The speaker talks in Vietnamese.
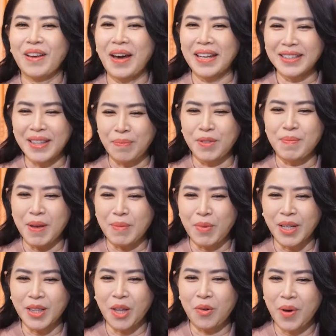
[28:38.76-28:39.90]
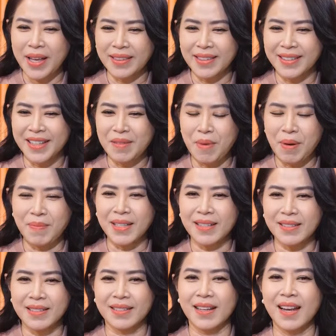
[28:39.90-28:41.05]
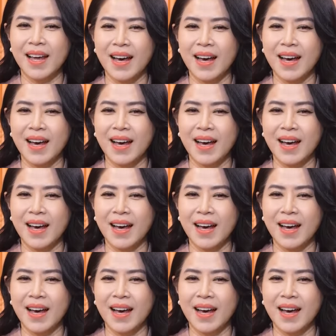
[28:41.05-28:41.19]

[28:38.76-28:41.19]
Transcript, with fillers: Thì họ đã tập cho mình một cái thói quen từ khi mà mới ra trường đó